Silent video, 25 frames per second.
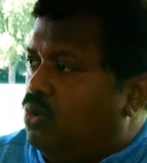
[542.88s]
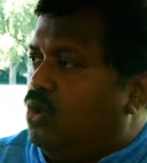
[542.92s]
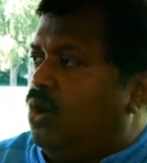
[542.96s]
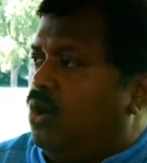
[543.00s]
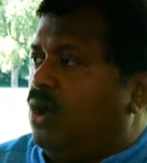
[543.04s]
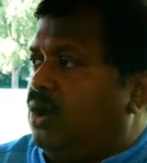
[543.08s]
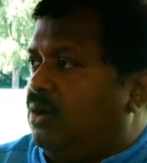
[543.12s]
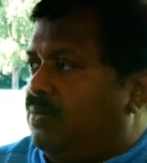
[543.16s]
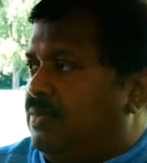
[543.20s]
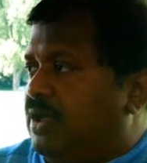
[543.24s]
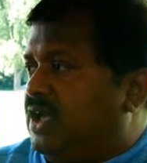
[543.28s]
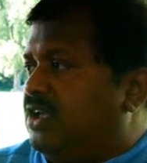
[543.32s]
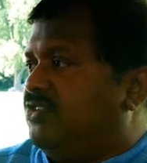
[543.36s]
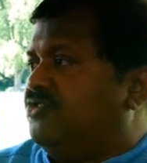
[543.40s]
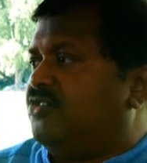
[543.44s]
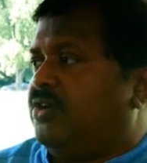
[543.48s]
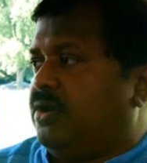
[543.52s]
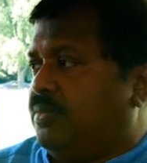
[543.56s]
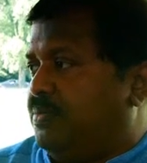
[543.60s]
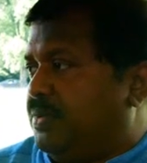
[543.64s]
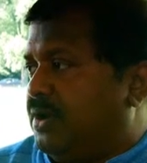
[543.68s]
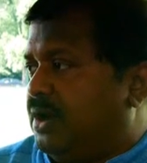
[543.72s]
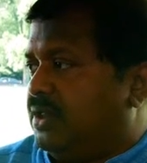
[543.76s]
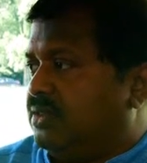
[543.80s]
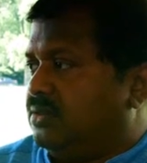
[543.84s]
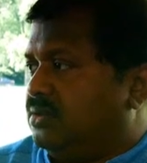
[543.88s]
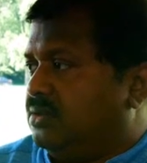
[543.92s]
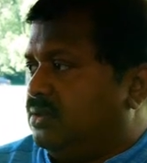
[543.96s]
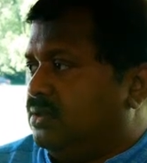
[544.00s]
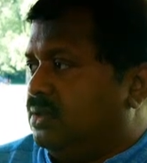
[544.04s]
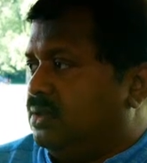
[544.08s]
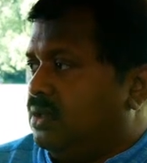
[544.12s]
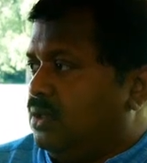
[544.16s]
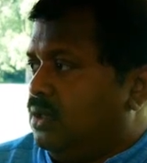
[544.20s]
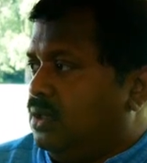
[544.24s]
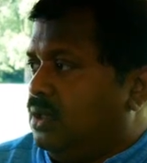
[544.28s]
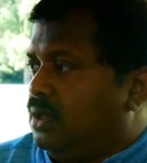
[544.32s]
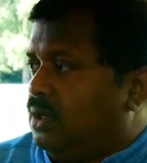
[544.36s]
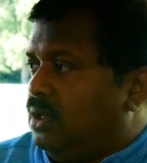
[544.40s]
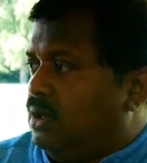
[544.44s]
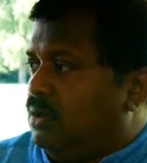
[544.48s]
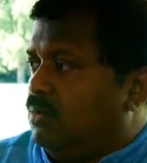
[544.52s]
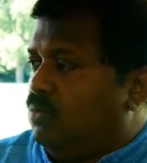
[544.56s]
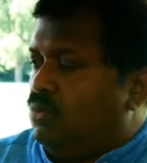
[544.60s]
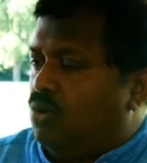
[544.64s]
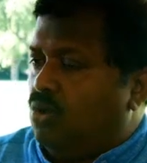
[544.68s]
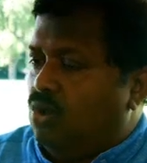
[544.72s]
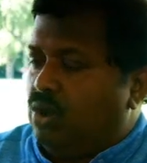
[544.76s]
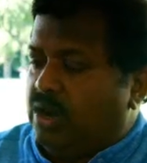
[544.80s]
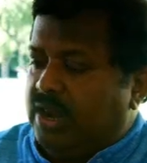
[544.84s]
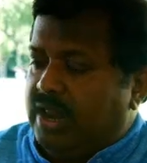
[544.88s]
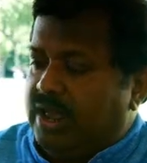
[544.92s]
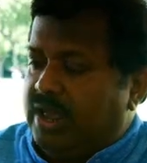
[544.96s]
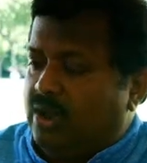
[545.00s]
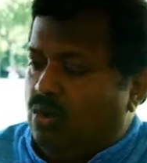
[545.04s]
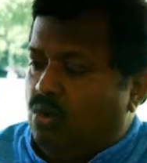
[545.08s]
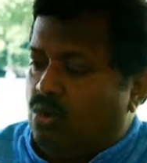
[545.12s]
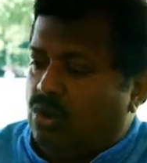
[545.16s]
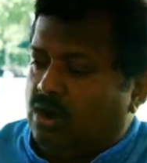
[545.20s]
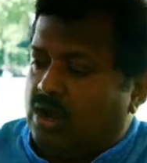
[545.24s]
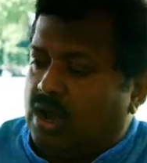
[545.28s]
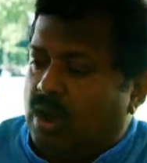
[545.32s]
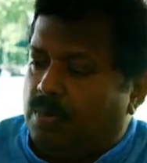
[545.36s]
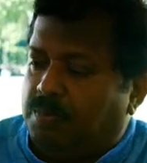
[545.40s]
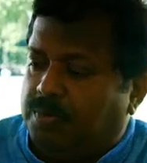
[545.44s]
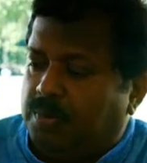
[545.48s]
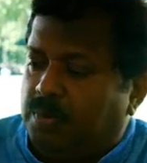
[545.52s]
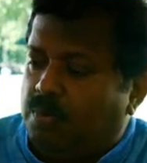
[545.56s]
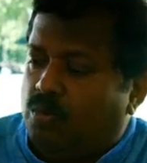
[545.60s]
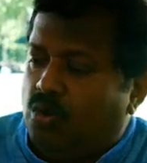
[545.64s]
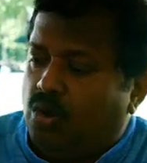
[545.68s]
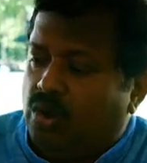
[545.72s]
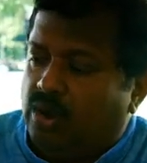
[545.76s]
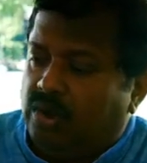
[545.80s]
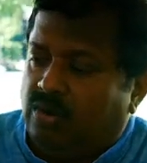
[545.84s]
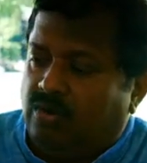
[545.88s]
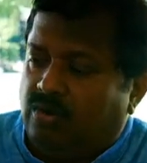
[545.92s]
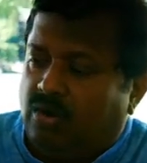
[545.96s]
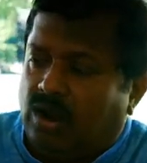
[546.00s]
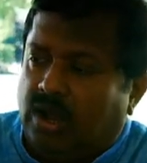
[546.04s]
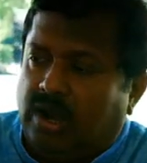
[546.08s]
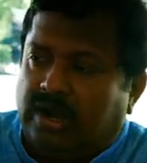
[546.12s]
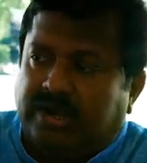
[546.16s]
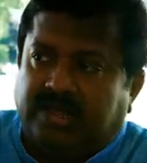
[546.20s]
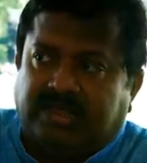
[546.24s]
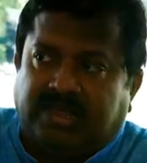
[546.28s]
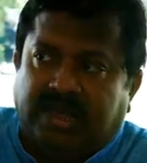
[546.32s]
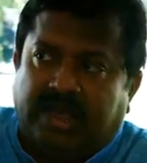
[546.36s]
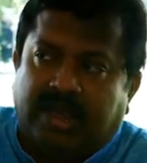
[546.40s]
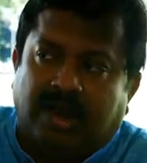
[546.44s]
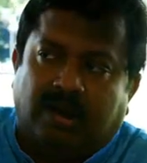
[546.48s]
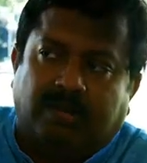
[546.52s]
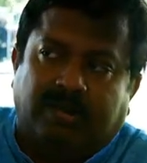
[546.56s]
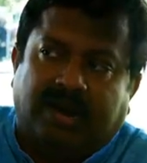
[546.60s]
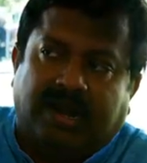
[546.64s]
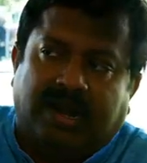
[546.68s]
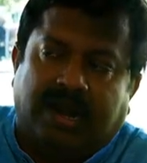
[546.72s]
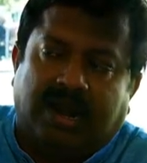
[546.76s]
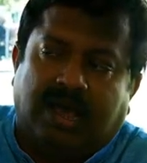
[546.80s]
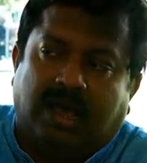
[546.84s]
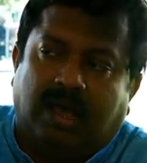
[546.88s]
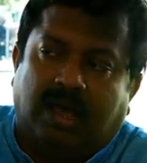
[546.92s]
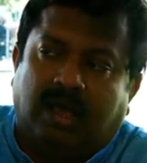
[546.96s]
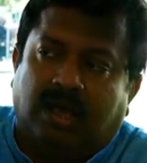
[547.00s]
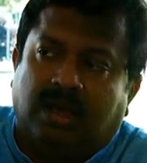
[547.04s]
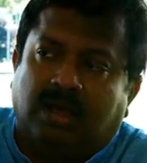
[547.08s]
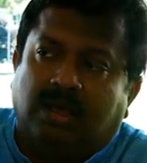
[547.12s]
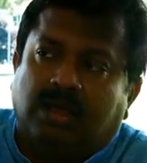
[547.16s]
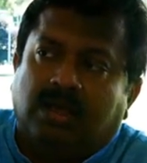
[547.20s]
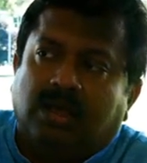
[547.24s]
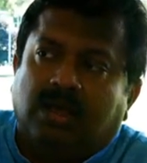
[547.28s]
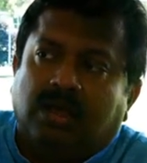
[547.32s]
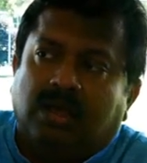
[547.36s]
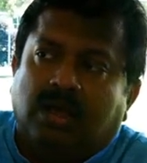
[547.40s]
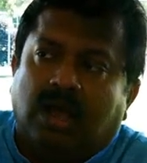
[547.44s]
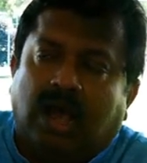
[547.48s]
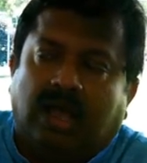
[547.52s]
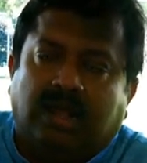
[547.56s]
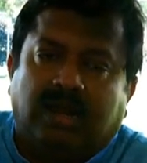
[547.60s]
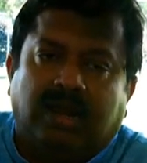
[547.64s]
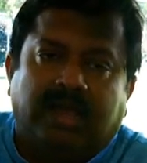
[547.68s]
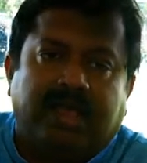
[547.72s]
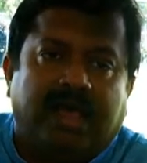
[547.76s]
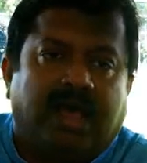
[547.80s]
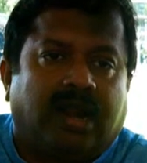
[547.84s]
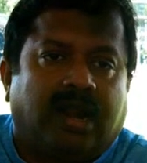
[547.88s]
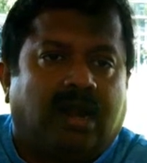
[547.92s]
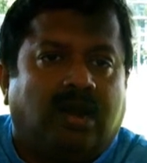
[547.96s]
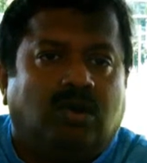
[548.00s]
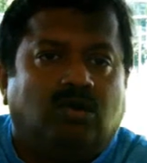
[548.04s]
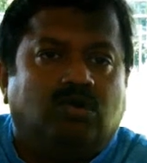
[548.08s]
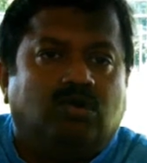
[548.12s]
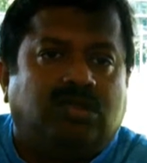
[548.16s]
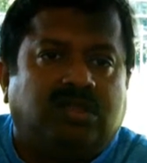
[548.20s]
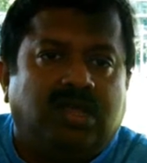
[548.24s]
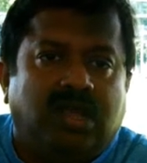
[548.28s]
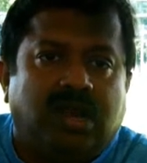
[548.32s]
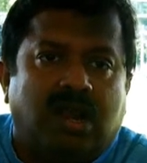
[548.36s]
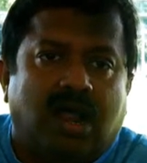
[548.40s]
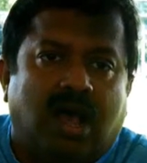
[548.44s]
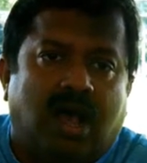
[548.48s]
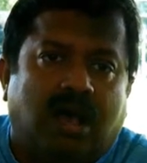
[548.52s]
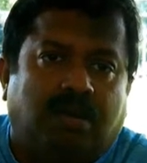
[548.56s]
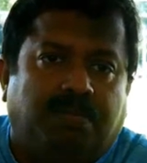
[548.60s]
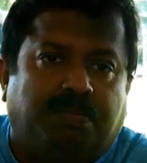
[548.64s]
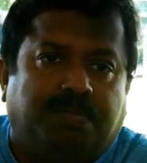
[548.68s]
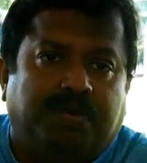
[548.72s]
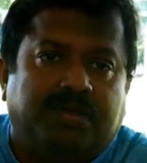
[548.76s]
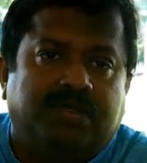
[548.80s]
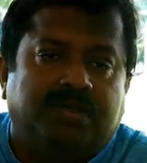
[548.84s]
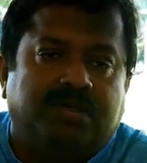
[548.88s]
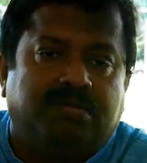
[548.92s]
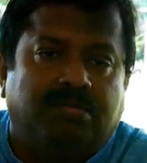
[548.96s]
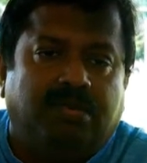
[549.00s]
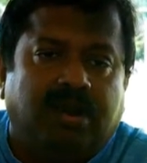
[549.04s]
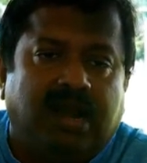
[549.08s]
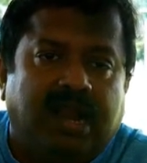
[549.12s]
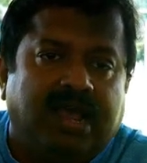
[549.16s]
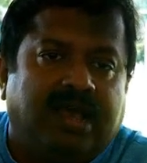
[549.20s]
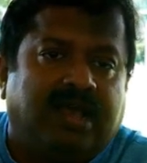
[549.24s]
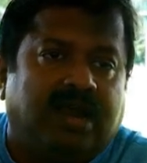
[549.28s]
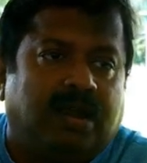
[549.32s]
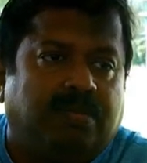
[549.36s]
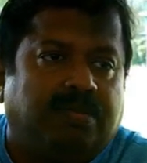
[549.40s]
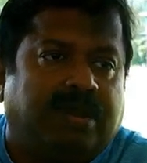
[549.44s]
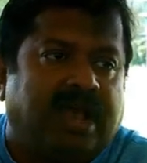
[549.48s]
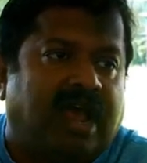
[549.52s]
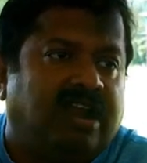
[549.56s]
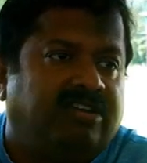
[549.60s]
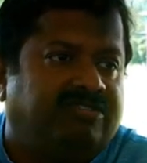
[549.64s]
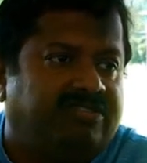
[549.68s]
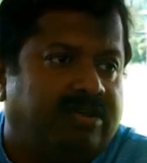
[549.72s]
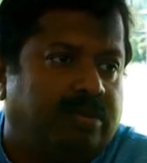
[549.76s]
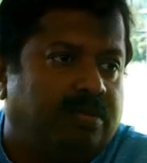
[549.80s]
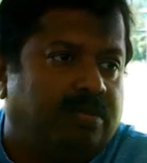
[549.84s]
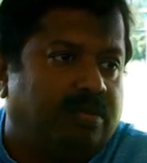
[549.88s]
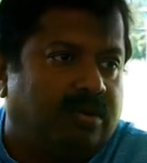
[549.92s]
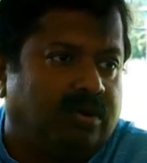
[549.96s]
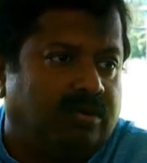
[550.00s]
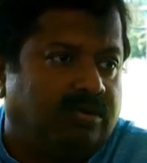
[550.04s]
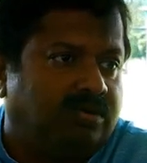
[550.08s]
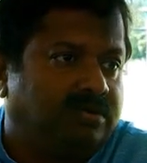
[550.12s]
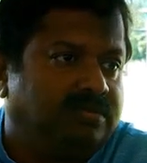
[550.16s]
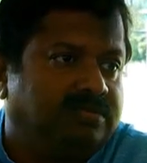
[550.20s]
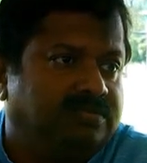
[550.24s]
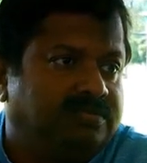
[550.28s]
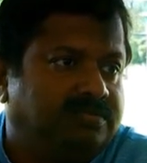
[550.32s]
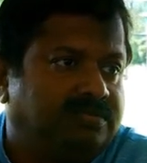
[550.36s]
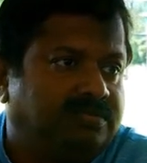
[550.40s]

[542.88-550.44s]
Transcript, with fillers: மோர் மிகச்சிறப்பானது மோர் நீங்கள் ஒரு கப்பு மோர் இவ்வளோ எடுத்தீங்க அப்படின்னா அதில் இரநூத்தி நாற்பது மில்லிகிராம் கால்சியம் இருக்கும்